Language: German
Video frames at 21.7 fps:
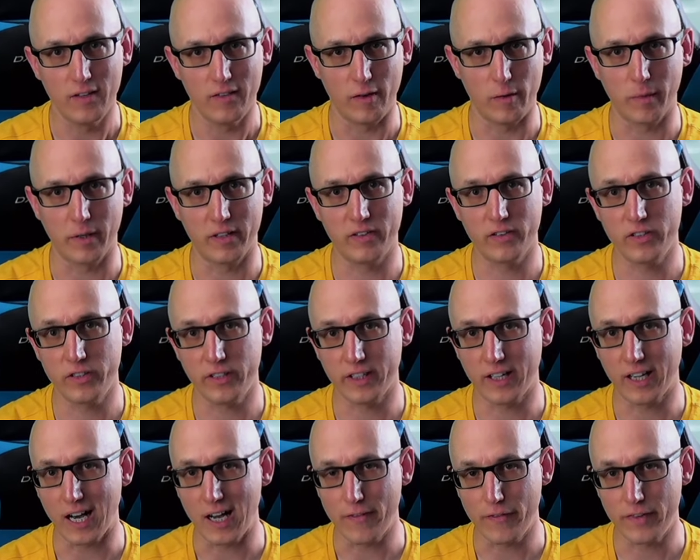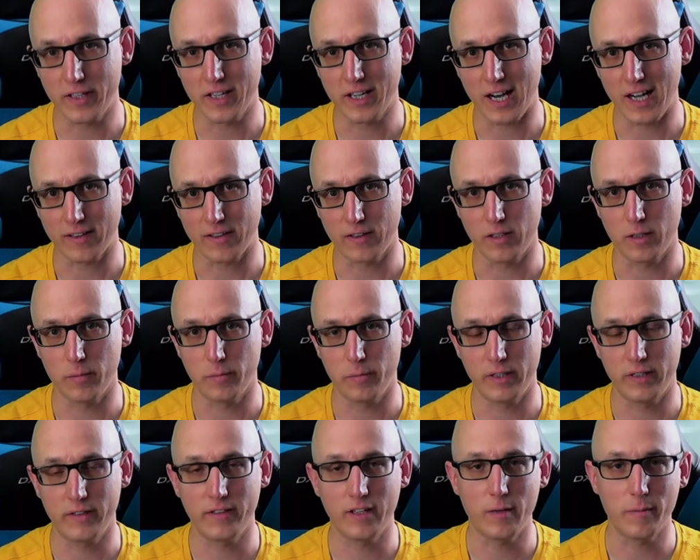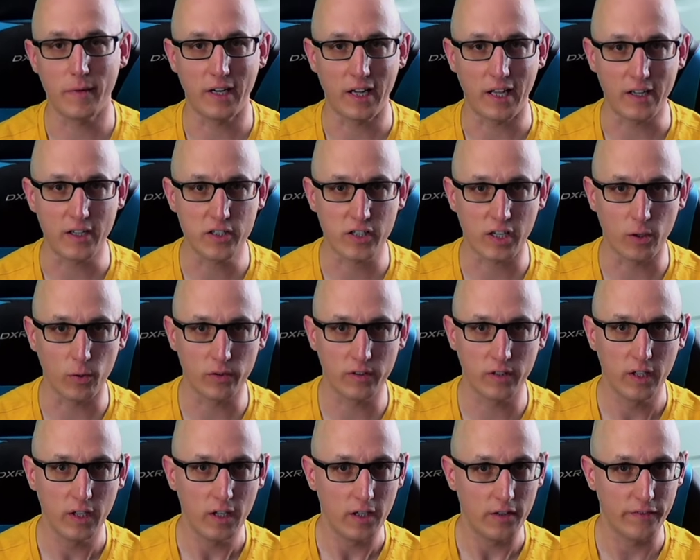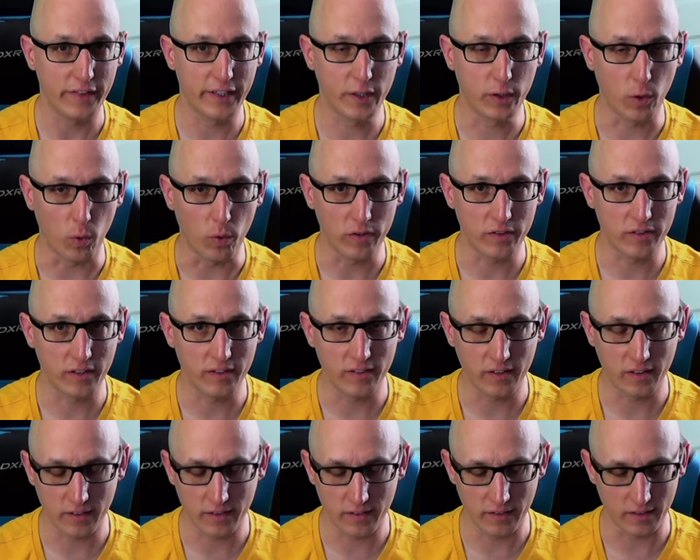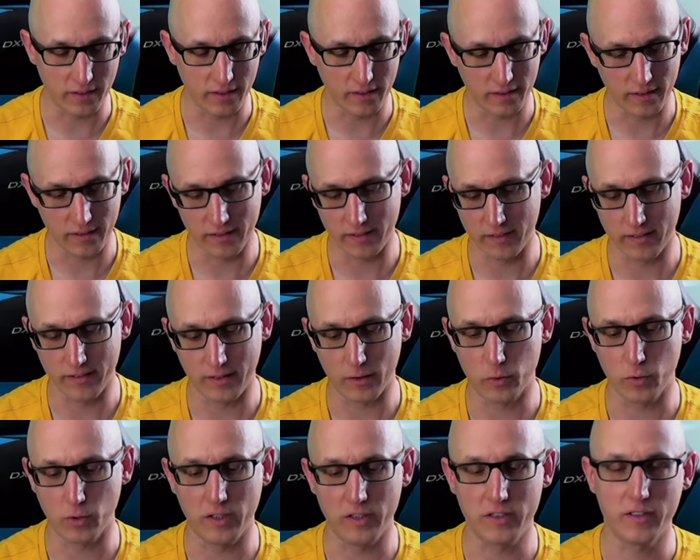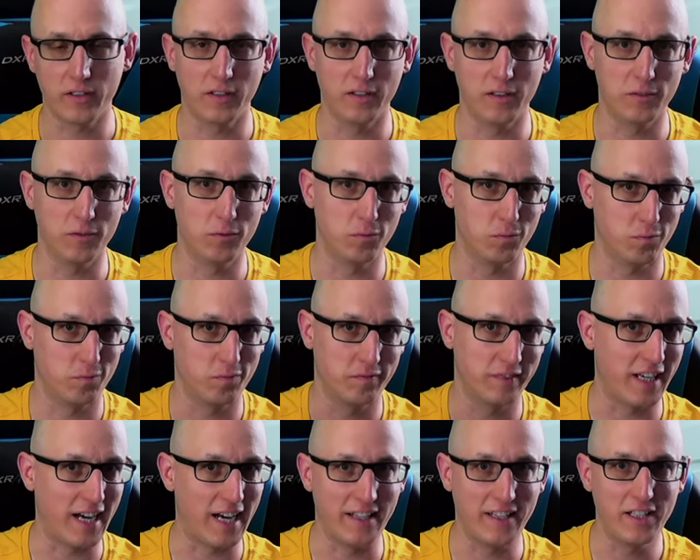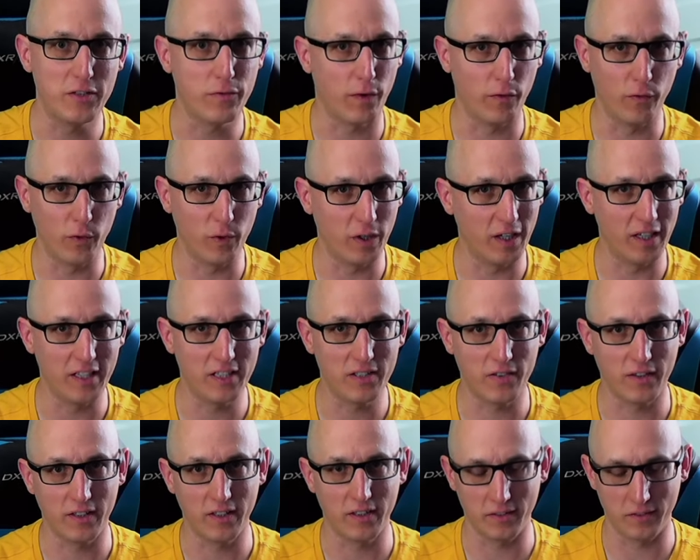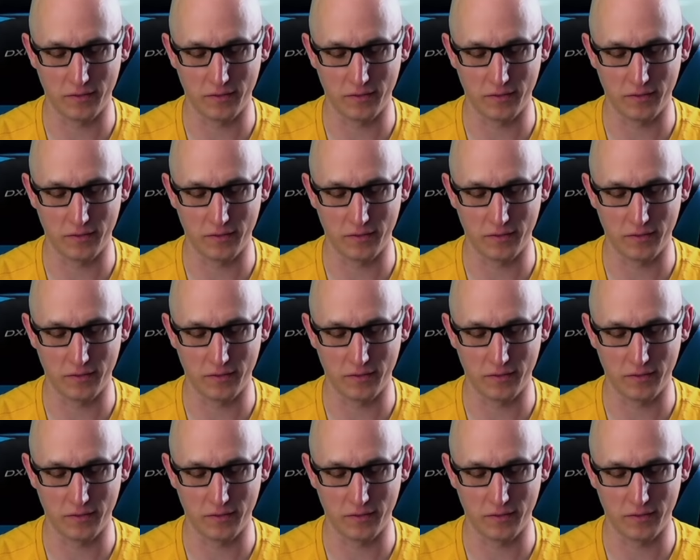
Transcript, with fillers: Wenn man sich die Grafikkarten im PC mal anschaut, wie groß die sind, ist es natürlich ja, nicht verwunderlich,